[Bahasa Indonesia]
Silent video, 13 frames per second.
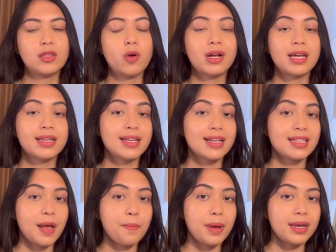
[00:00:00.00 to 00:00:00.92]
atau
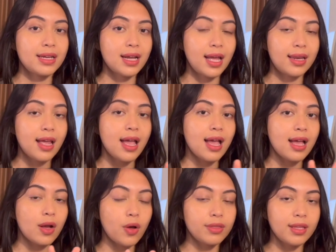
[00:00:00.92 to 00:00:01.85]
kerjasama dengan
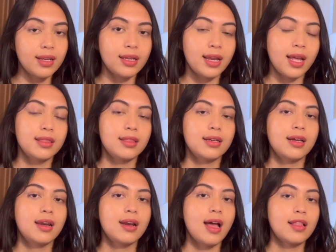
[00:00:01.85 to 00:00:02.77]
content
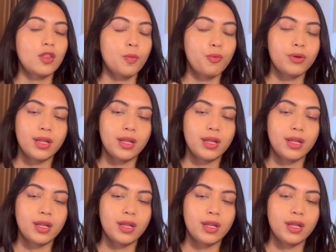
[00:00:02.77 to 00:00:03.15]
creator ataupun